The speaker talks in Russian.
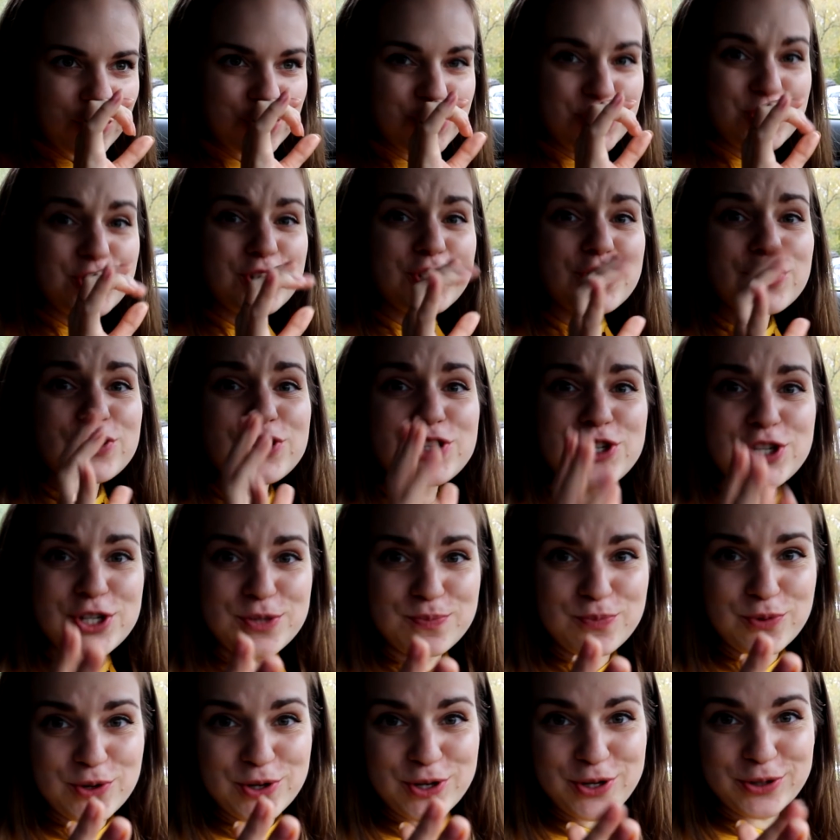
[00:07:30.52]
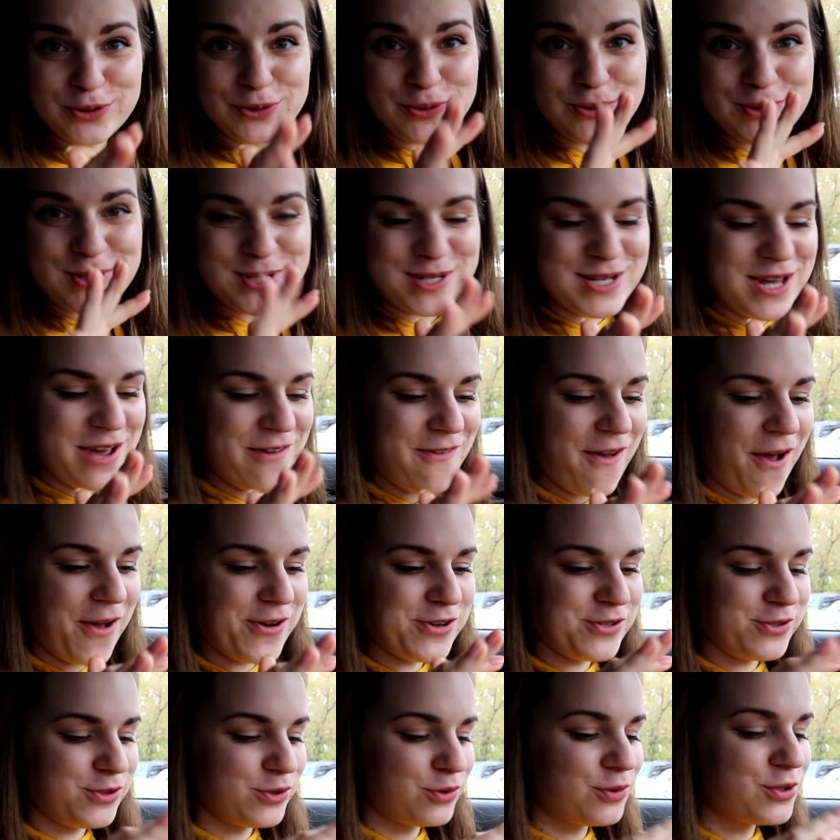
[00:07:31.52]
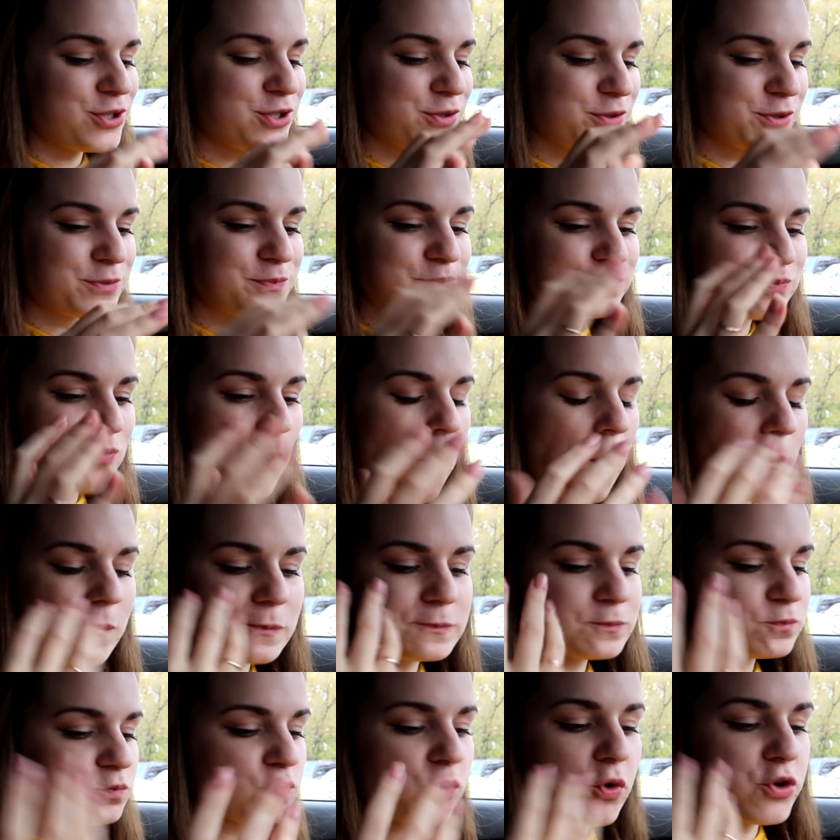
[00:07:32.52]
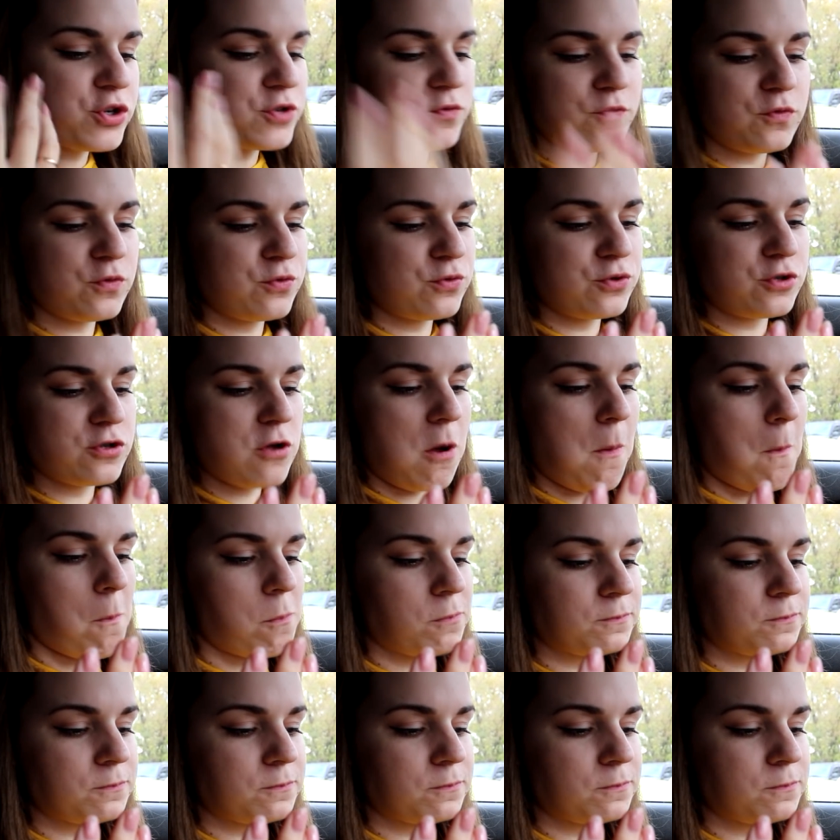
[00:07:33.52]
чикен чизбургер, только с говядиной, то есть вот очень вкусно.